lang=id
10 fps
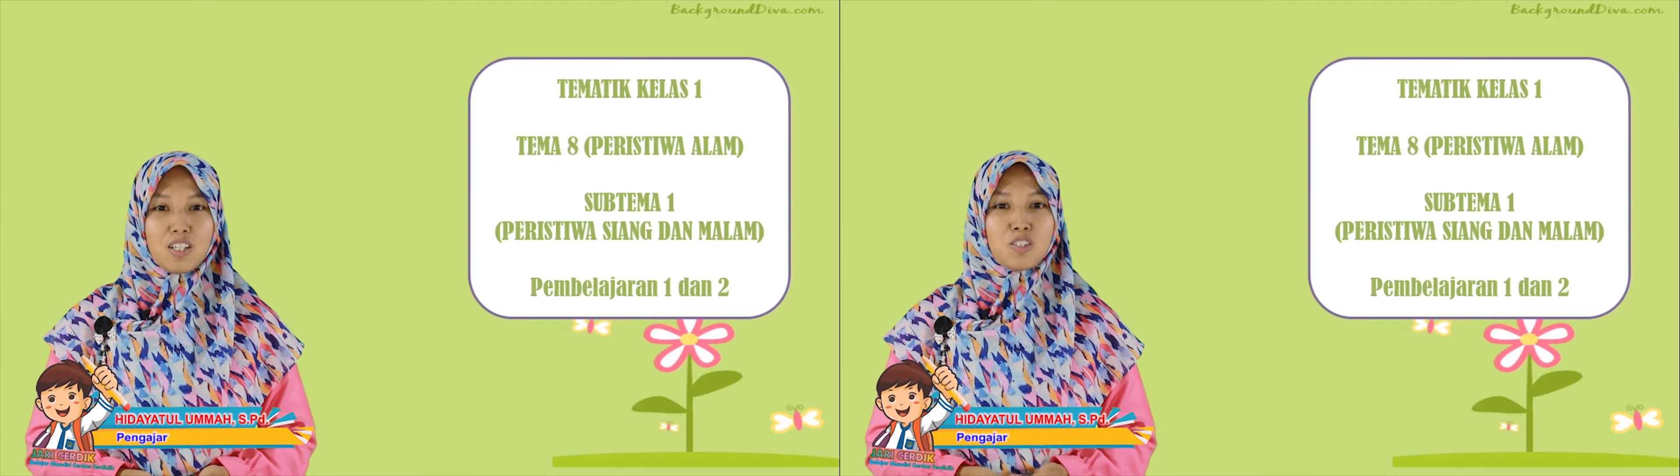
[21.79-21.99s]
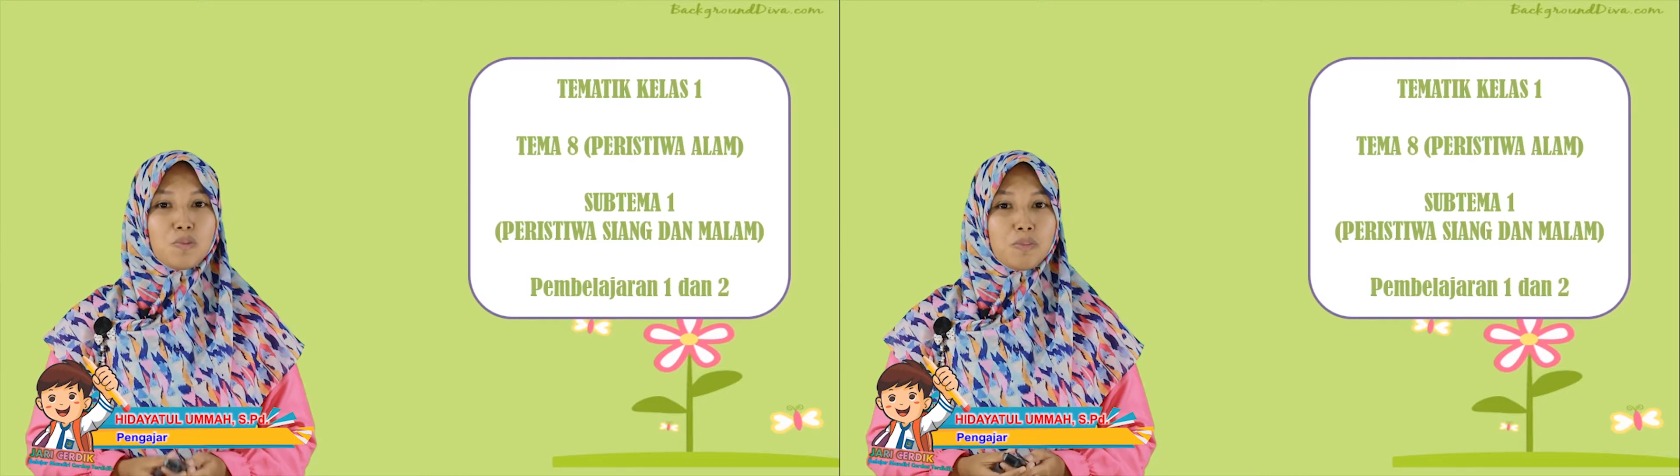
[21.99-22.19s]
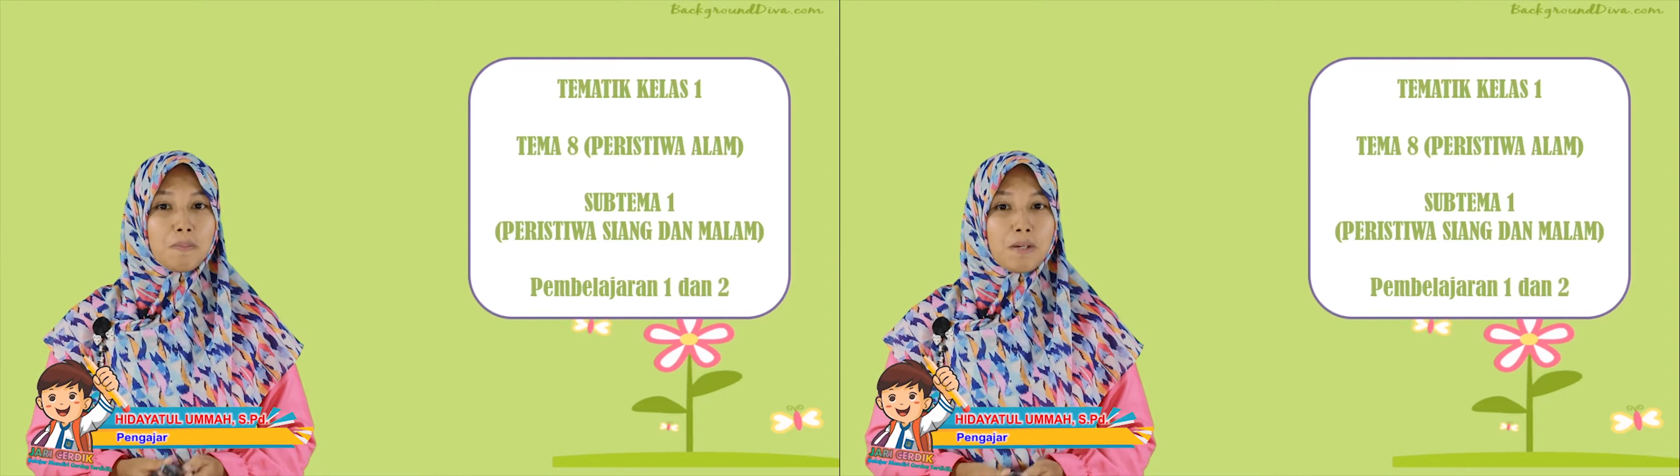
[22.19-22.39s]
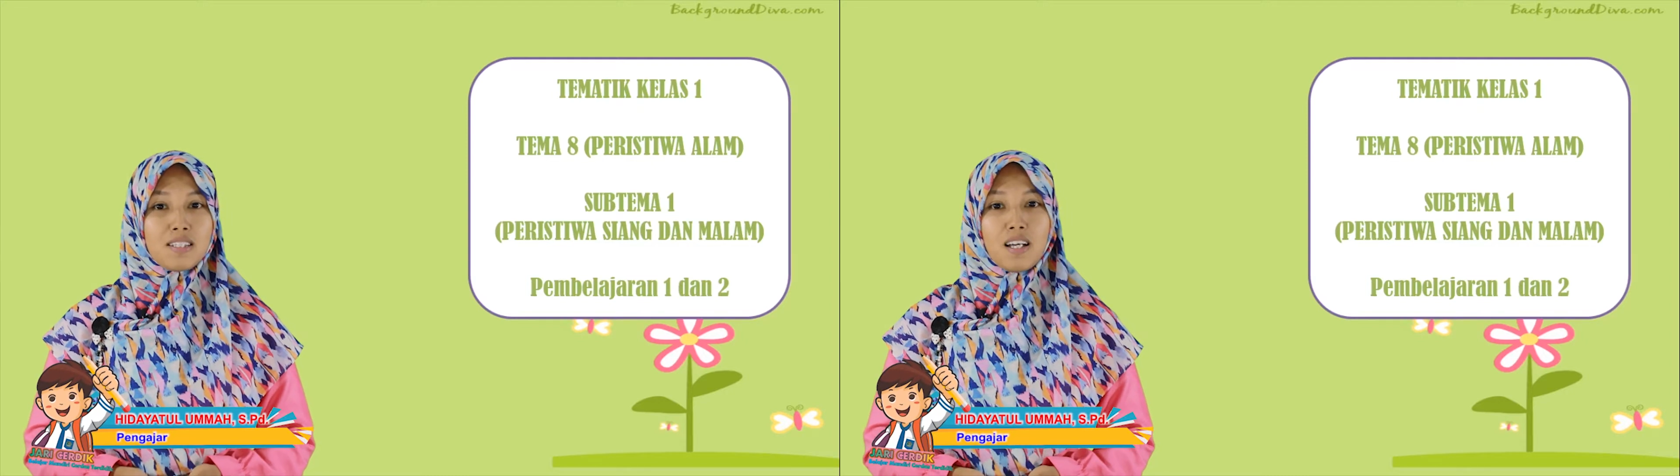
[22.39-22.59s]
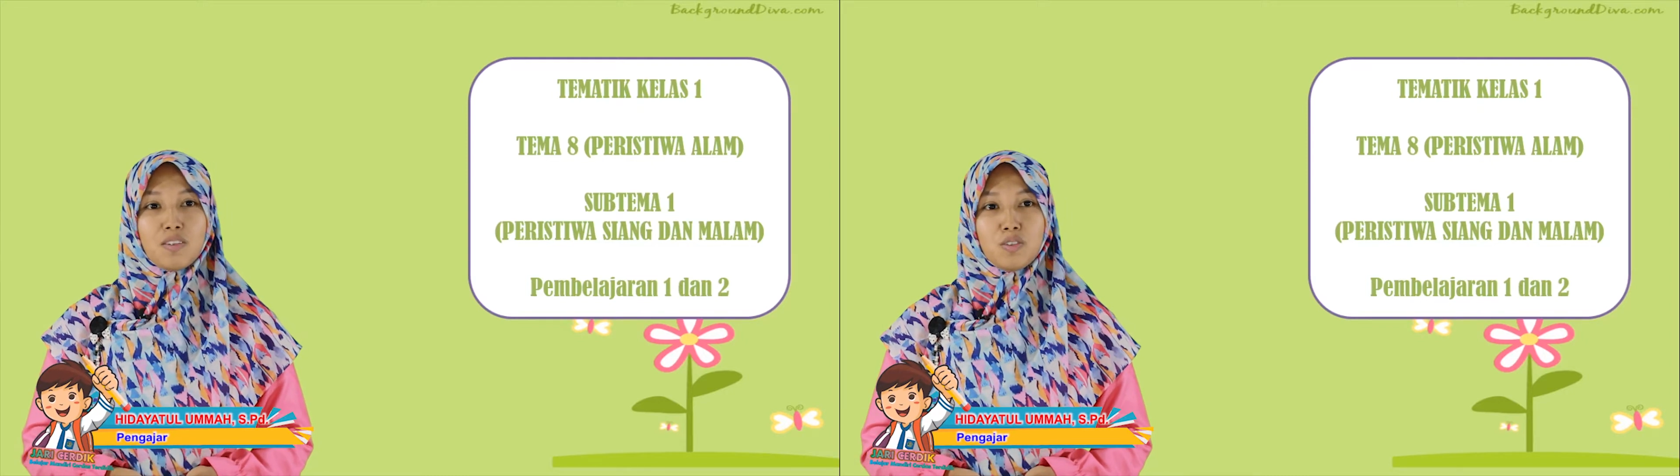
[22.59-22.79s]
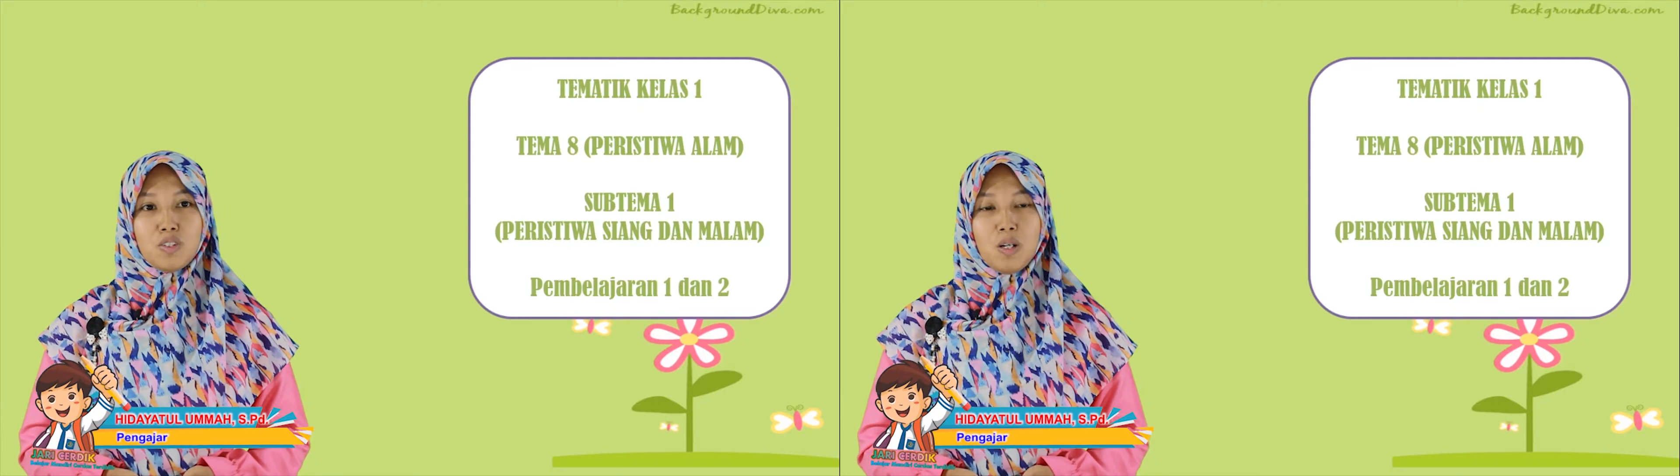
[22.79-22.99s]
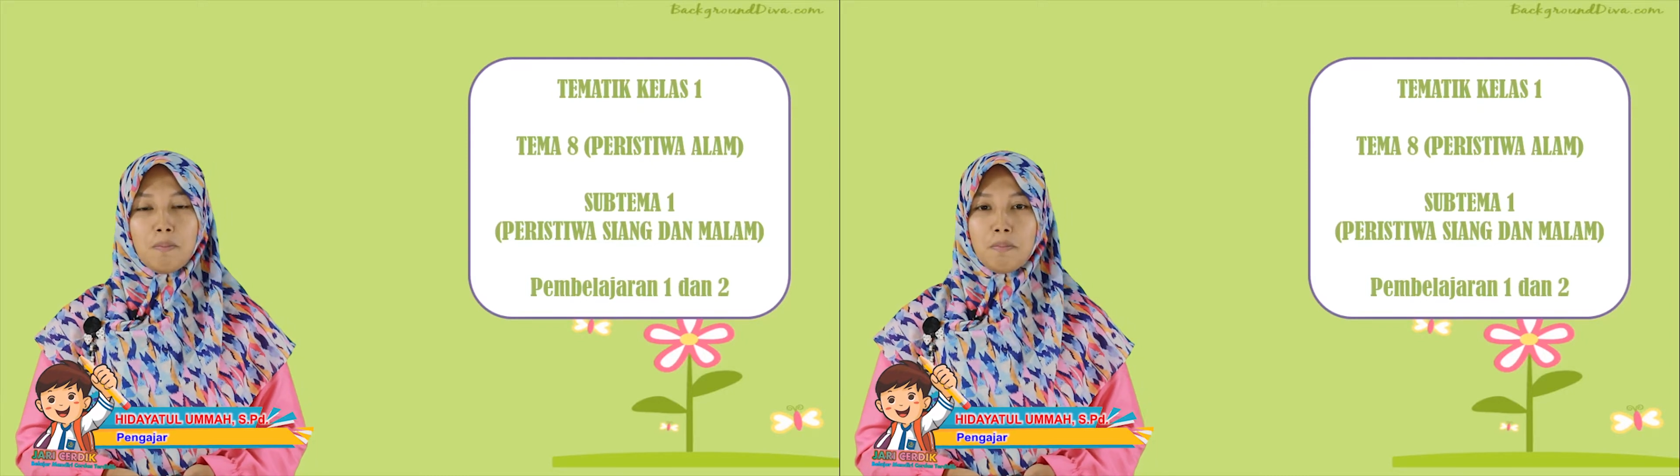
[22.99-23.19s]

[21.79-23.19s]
Subtema 1,